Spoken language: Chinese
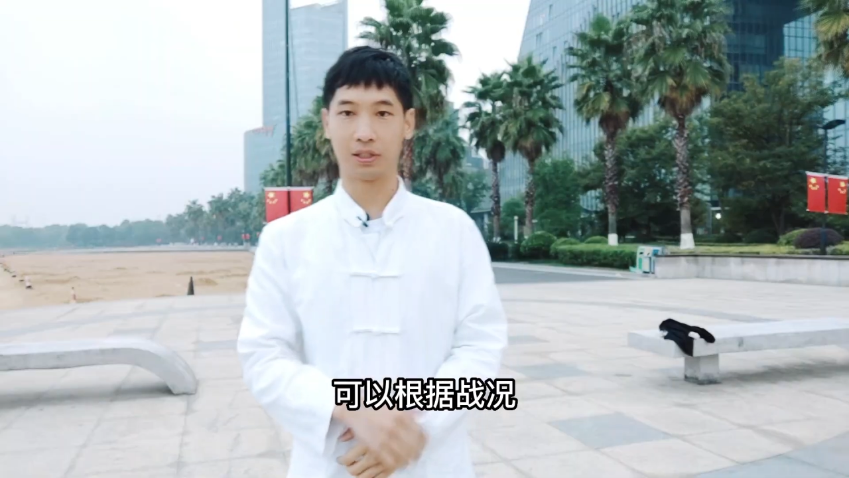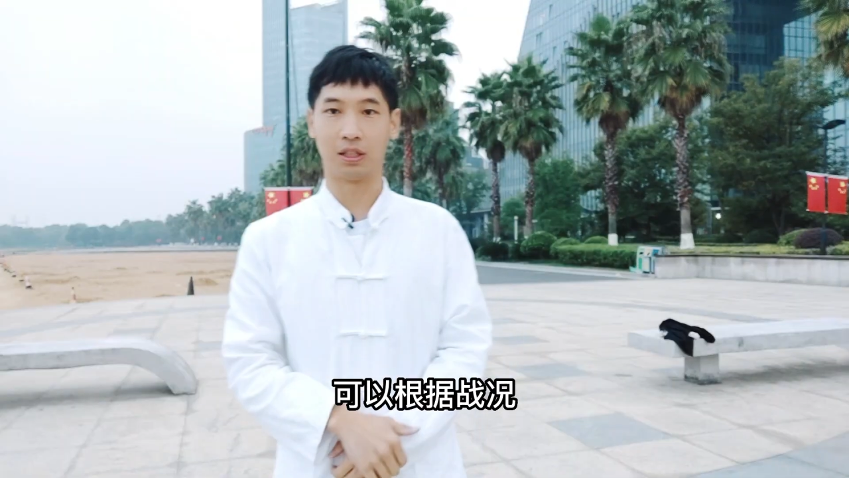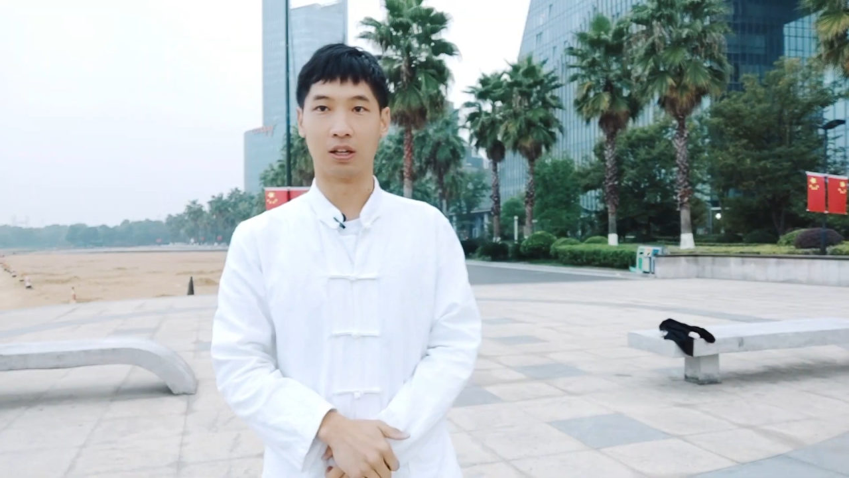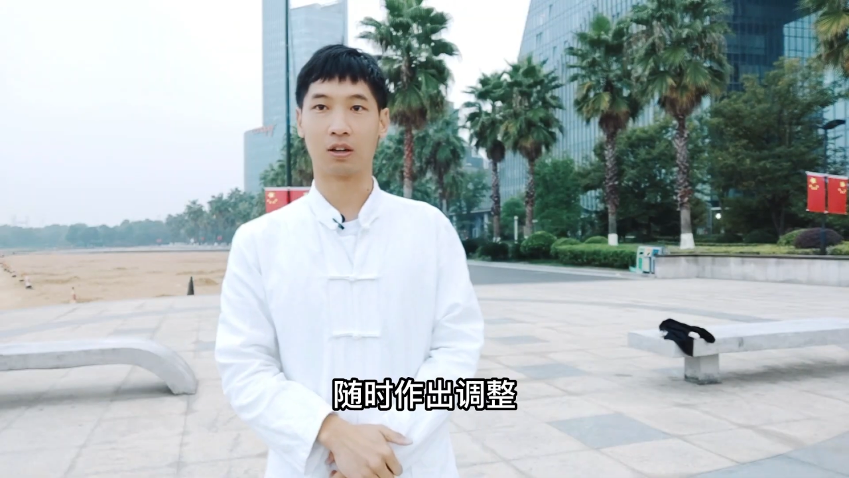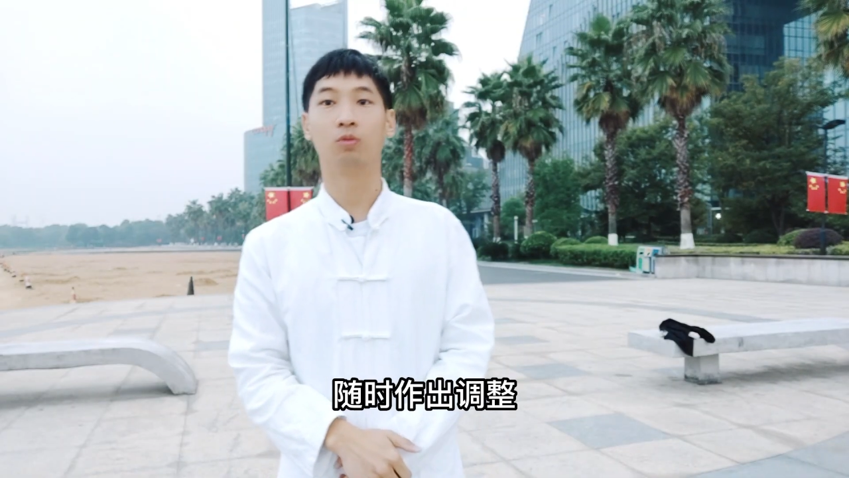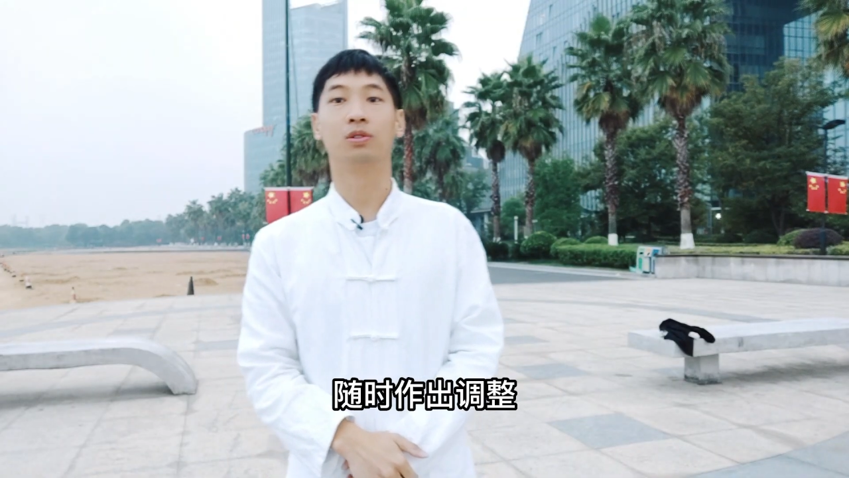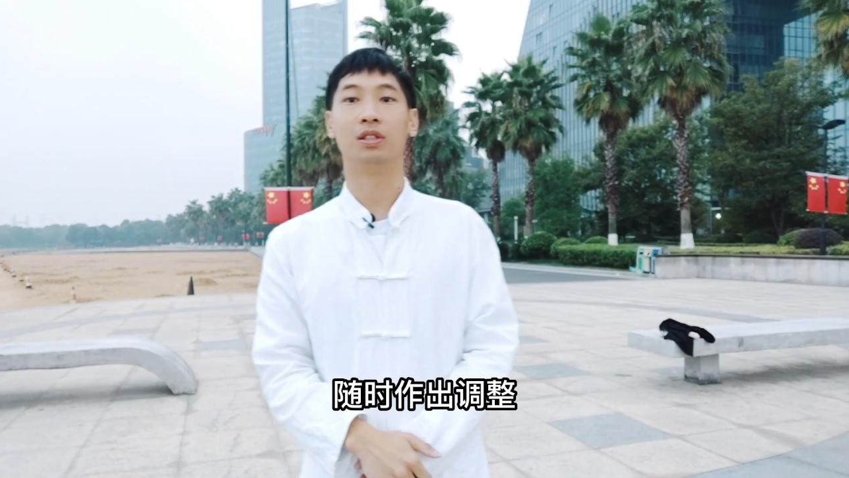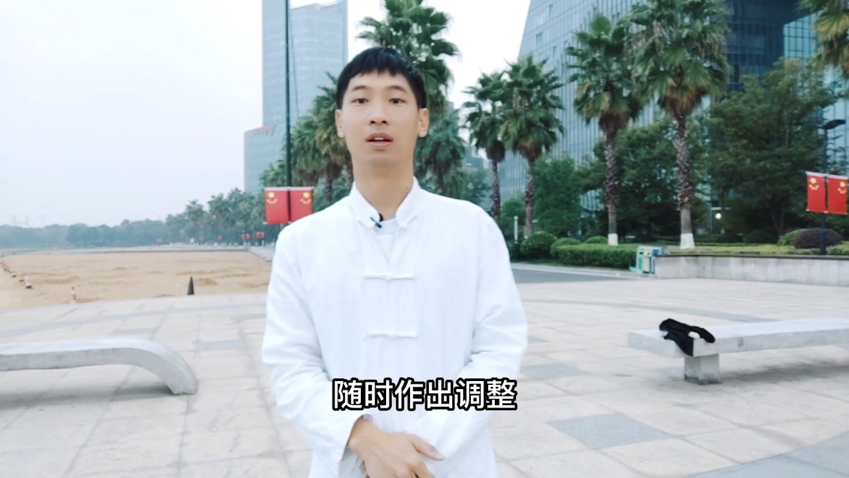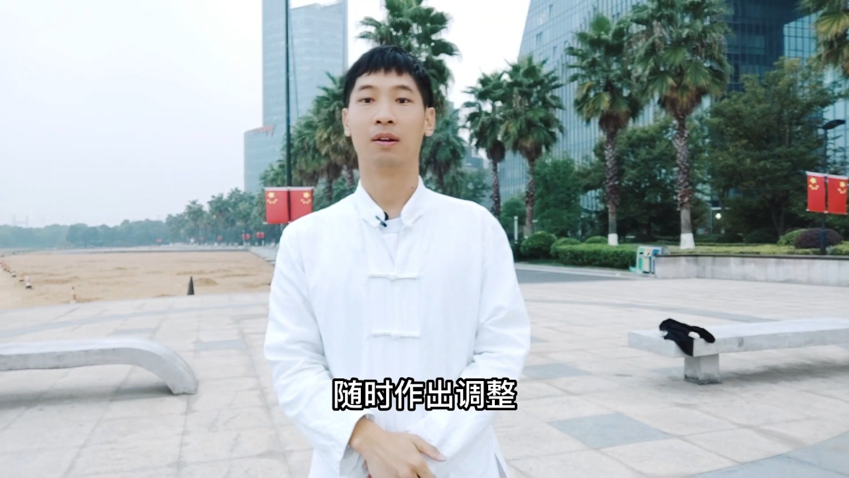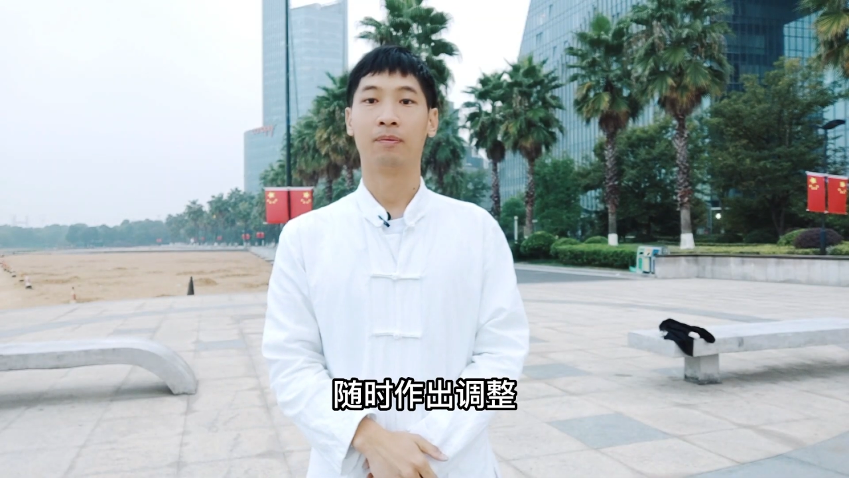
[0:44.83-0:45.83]
据战况随
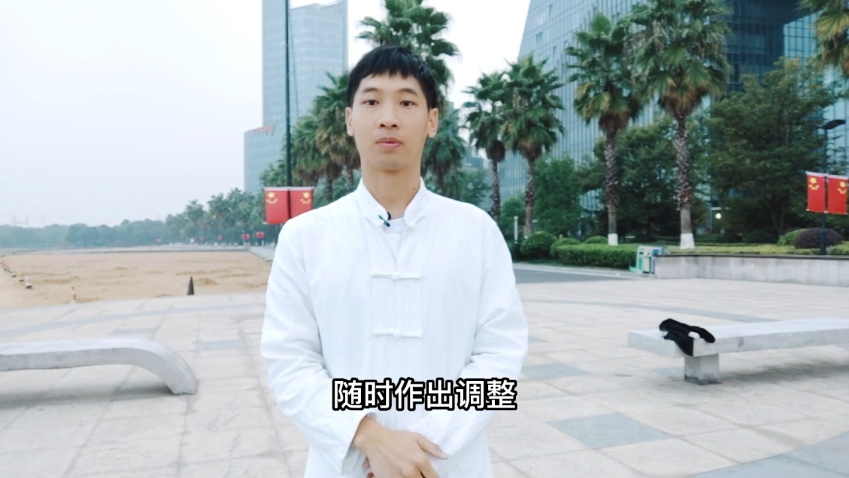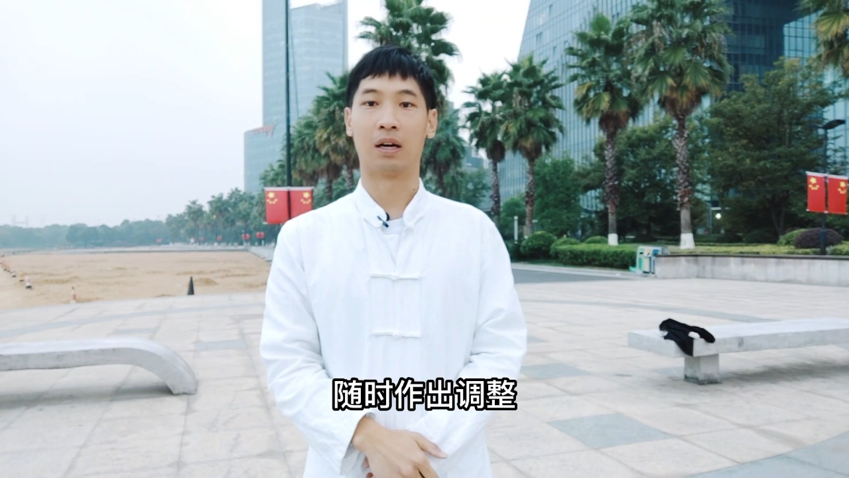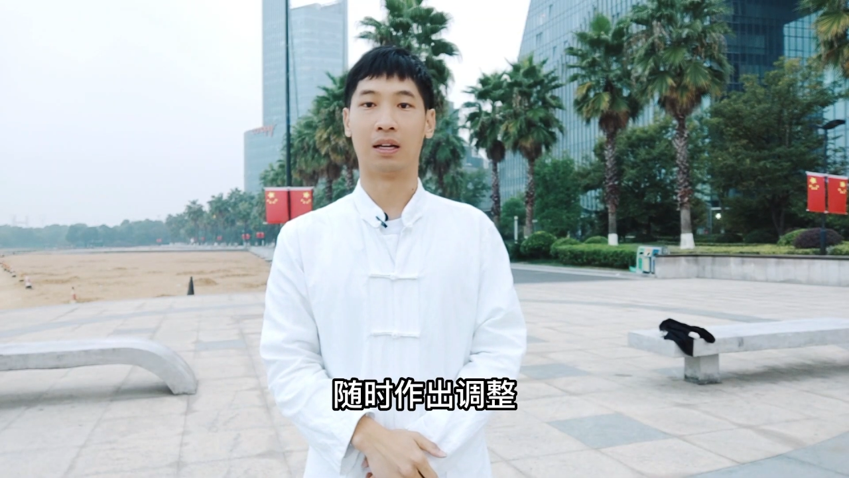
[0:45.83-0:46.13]
时做出调